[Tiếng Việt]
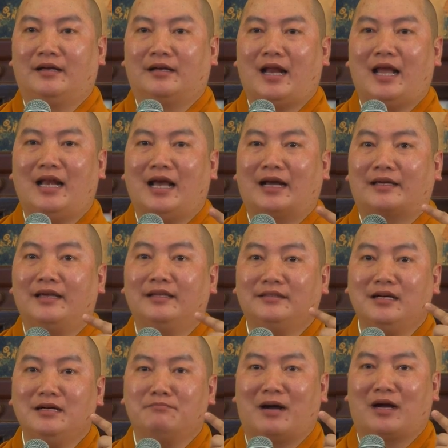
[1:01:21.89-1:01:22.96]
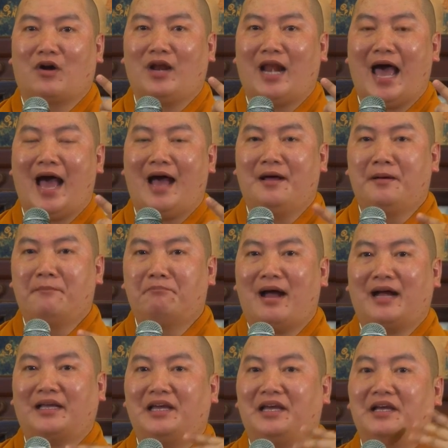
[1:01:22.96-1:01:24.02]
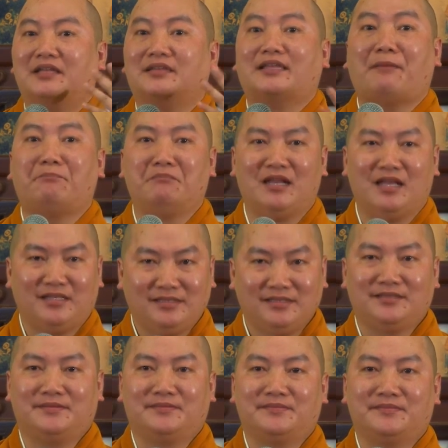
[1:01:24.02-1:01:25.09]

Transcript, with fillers: Đây là kiến thức mà gọi là mang cái nghĩa tâm linh.